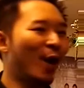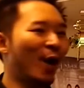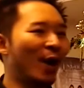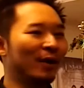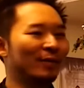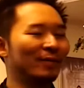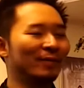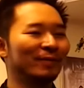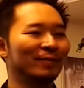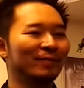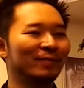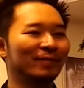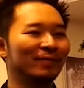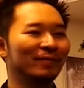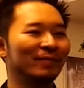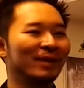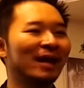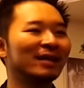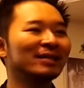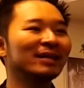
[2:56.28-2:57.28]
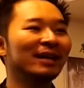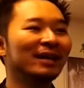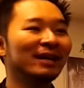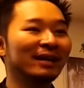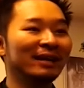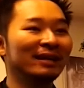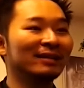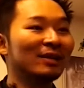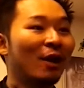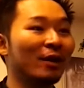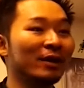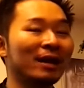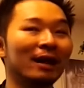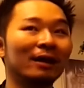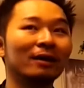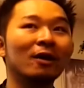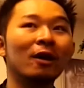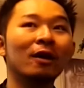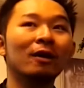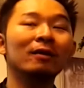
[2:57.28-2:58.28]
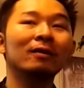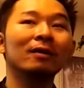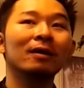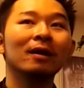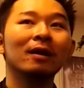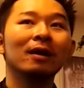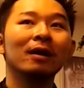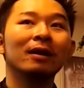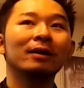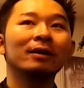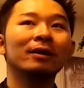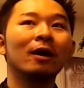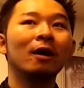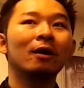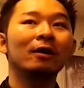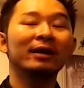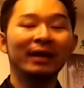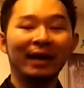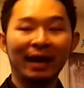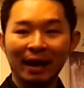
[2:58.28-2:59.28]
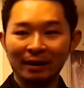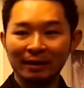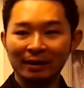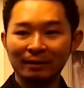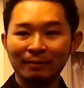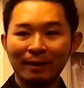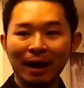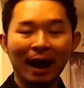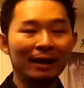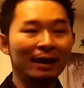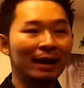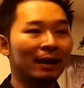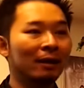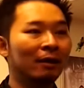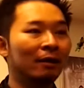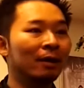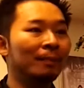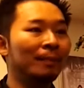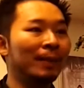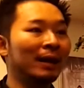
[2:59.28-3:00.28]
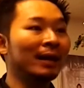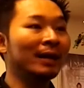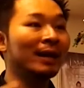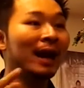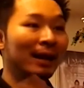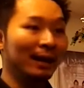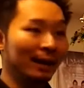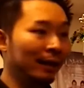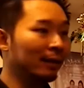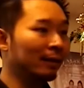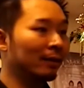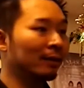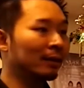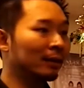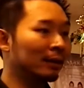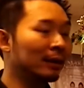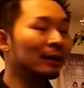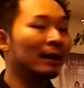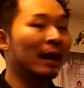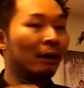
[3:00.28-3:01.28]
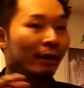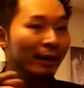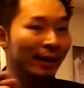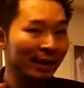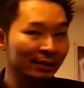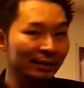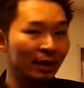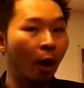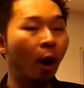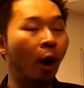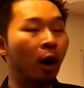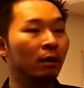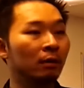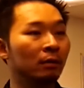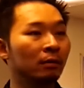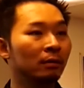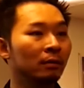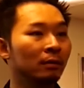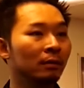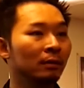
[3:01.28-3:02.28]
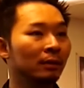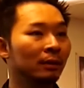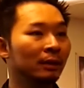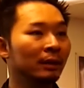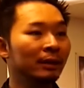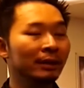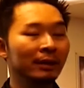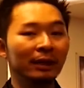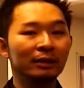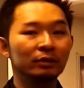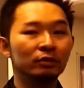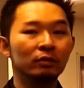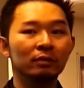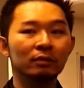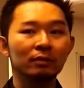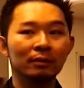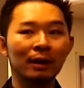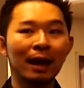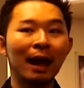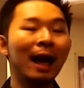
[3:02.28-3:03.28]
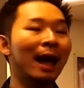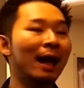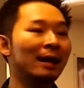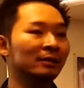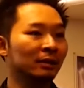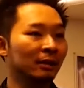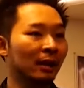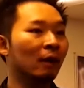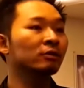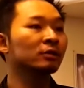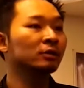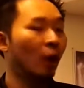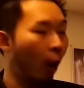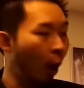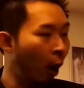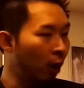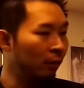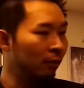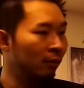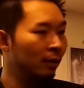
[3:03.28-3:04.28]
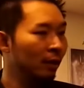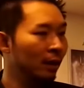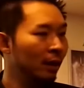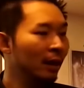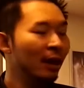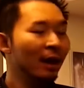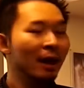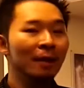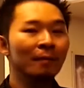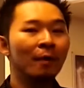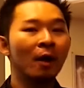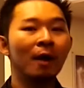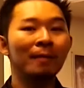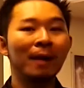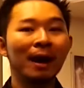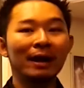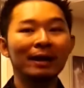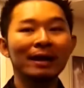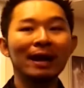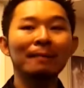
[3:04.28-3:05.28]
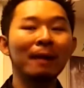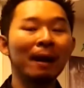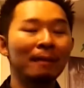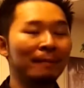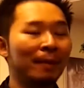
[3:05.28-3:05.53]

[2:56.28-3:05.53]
แน่นอน ถ้าเจอหนึ่งสองอย่างน้องน้อง เคนที่มาเนี่ยเขาก็เป็นระยะหนึ่งคือเข้าระยะสองคือหนึ่งจุดห้าเข้าสอง พอมาระ